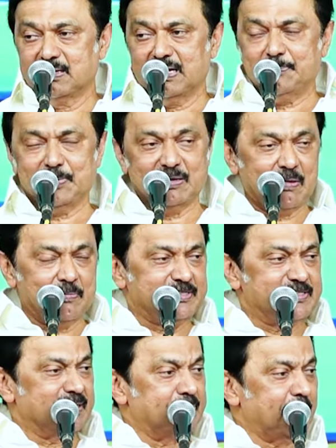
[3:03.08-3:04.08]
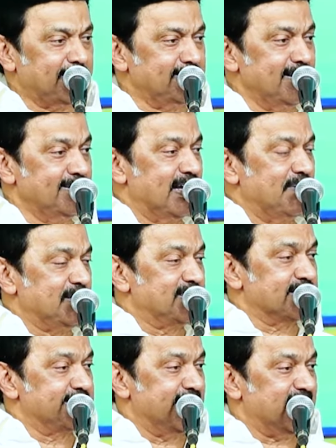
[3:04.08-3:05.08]
அப்போ நம்ம அமைச்சர் பக்கத்தில் இருந்த
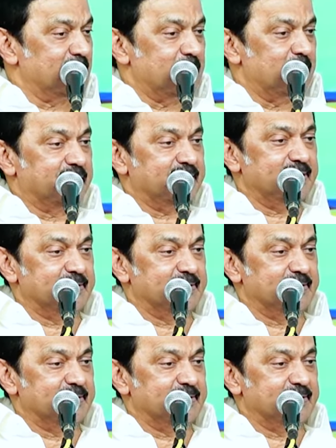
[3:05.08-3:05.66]
அமைச்சர் சேகர்பாபு அவர்கள்